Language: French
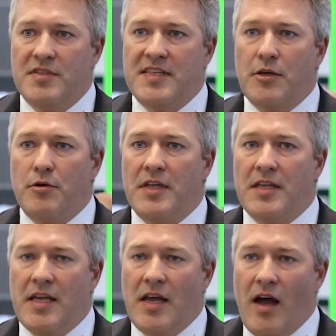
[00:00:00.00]
de
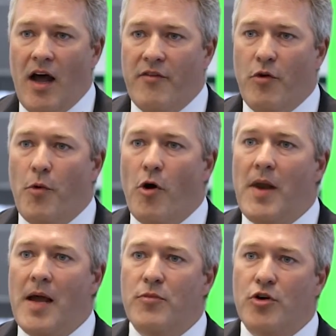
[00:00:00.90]
sécurité à vos
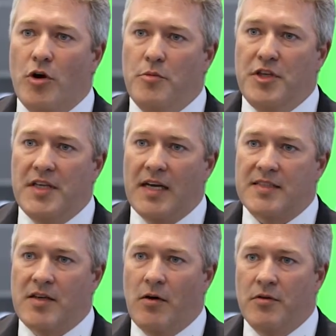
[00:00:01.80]
problèmes de
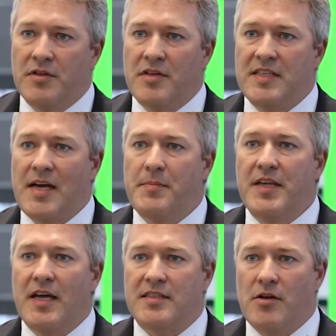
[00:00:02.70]
communication dans les
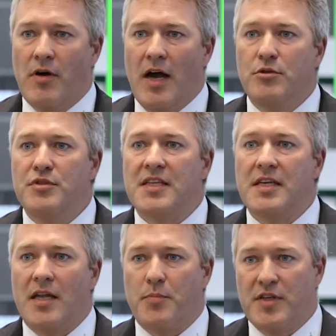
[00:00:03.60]
applications Industrie
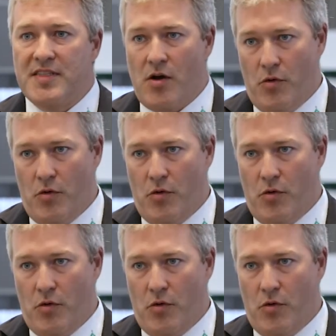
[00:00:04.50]
4.0.